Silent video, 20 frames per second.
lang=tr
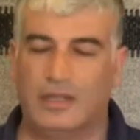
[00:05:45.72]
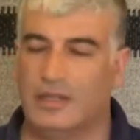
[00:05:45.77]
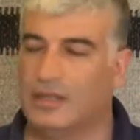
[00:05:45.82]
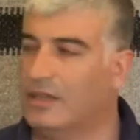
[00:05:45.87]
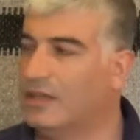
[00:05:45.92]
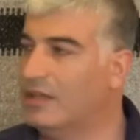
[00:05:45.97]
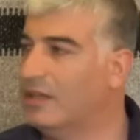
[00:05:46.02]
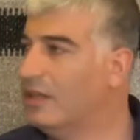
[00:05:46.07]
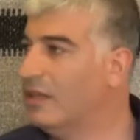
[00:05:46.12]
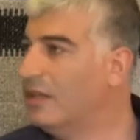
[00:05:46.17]

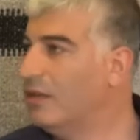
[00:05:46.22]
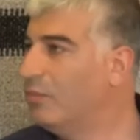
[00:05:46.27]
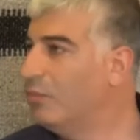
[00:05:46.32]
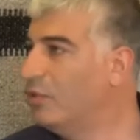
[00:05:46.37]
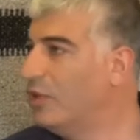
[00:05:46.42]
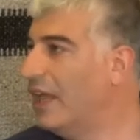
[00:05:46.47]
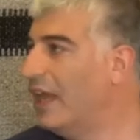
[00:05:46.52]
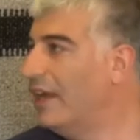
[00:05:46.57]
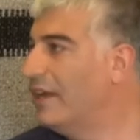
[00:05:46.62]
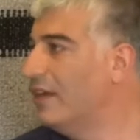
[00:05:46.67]
e,
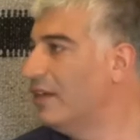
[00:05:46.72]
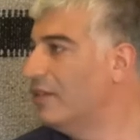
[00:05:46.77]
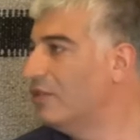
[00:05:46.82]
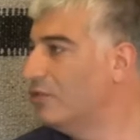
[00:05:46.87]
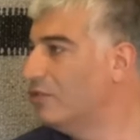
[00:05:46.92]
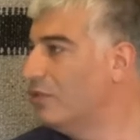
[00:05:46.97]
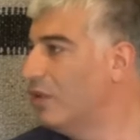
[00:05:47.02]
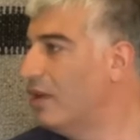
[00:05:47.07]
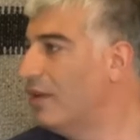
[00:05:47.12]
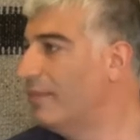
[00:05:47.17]
bunu her yerde
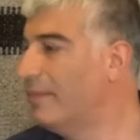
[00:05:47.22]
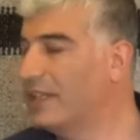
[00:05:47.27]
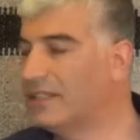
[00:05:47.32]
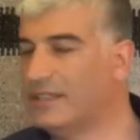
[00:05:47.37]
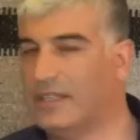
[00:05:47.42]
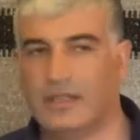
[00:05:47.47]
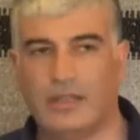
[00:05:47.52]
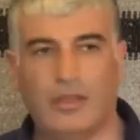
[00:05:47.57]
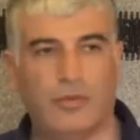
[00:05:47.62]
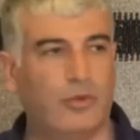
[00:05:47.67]

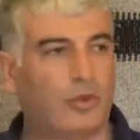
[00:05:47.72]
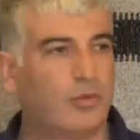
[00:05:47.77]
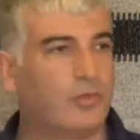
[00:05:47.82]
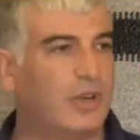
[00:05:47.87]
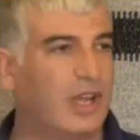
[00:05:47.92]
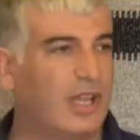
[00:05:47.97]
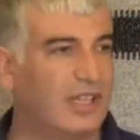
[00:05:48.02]
söylemeklerinde büyük bir